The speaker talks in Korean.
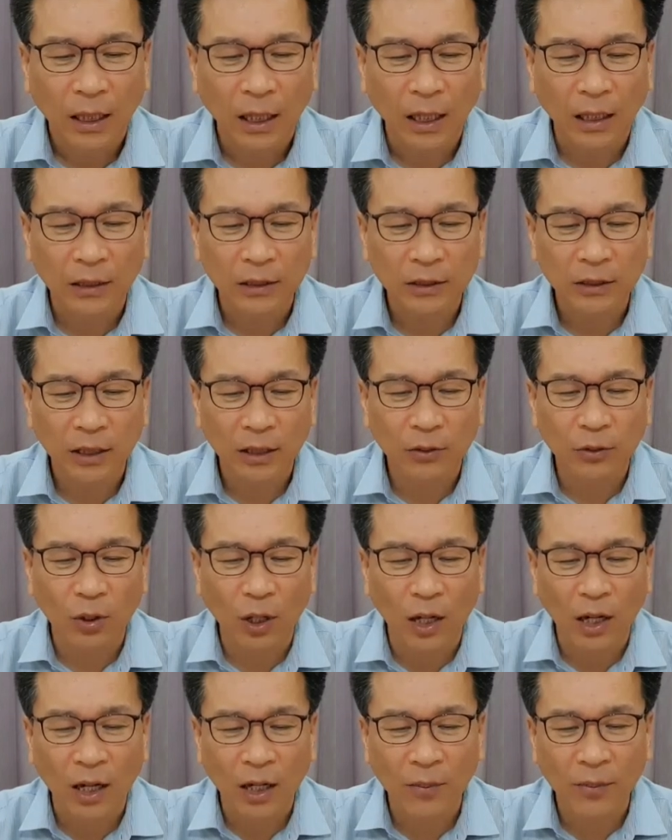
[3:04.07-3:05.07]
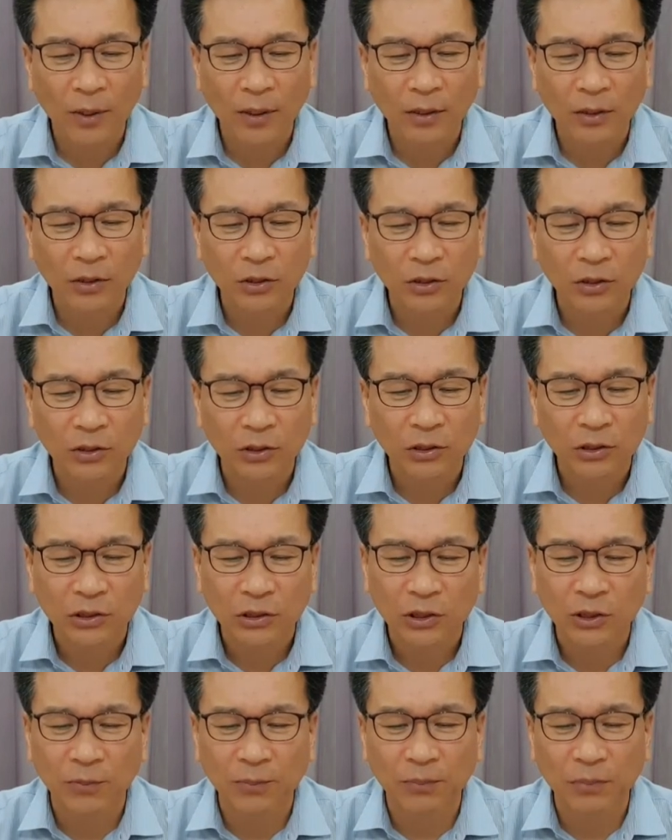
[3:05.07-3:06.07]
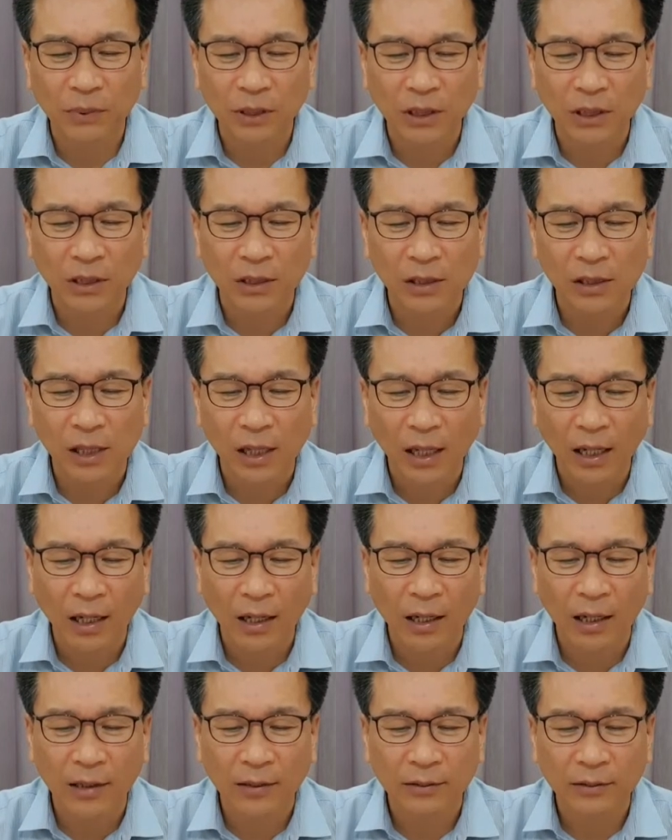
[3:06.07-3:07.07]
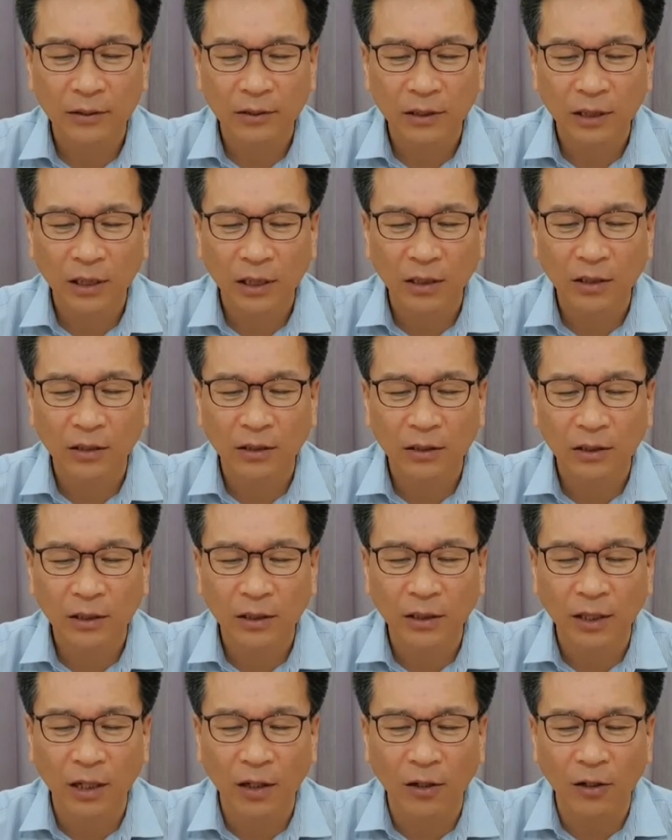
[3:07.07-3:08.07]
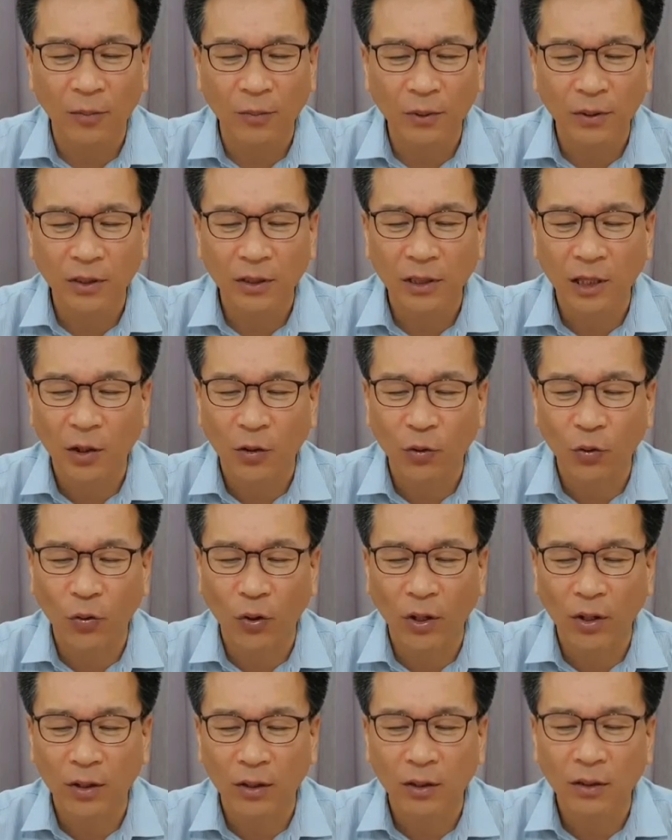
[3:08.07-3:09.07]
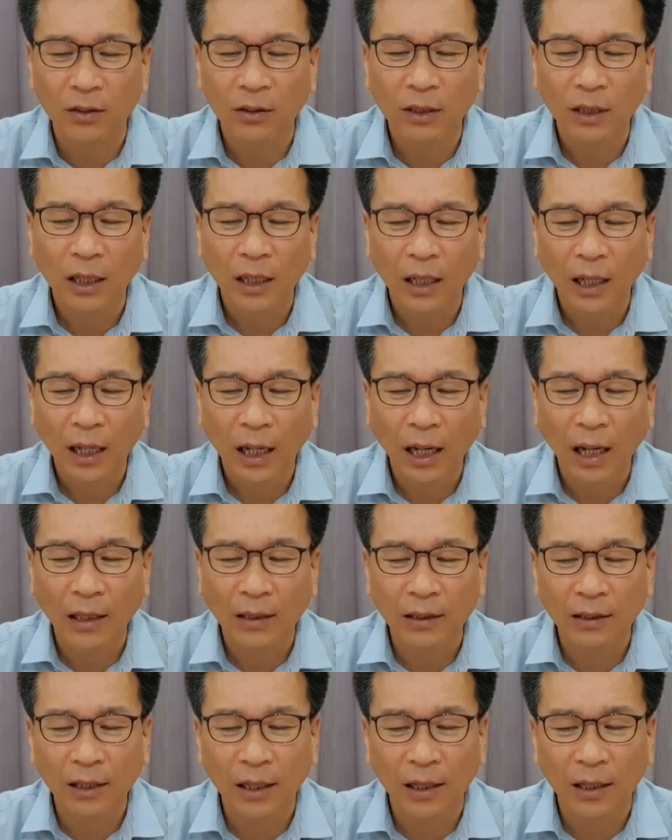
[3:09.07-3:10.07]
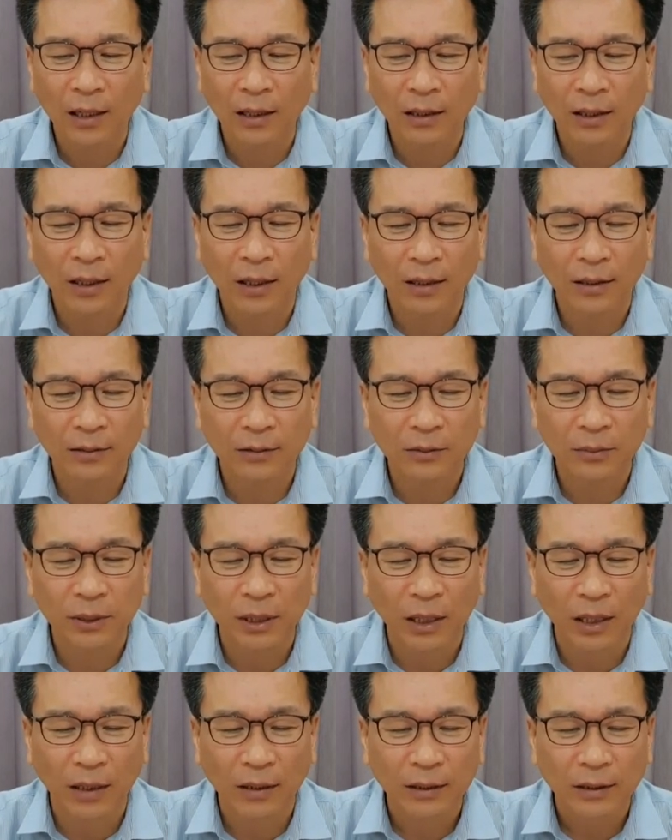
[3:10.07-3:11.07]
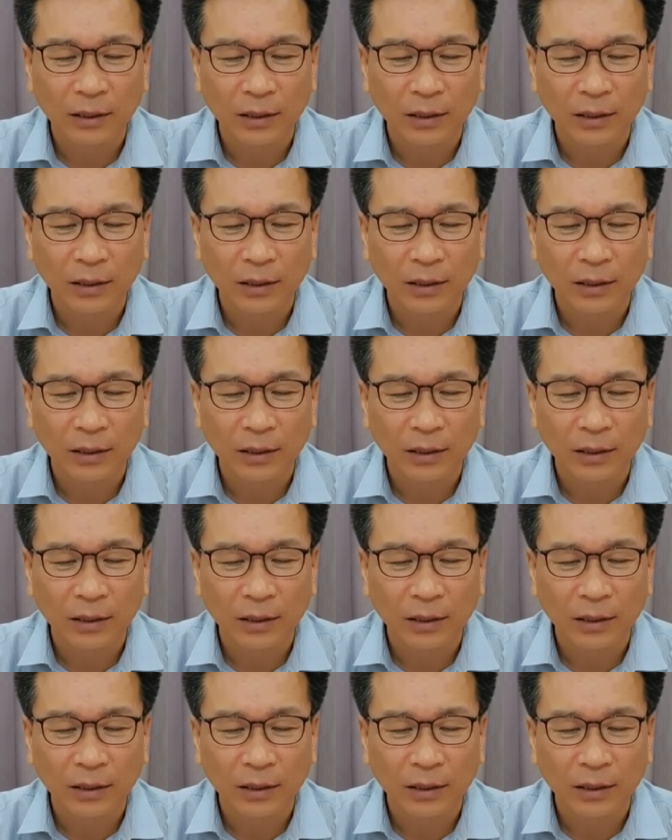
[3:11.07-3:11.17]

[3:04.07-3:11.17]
아시아도 아합의 집 길을 행하였으니 이는 그의 어머니가 꿰어 악을 행하게 하였습니다.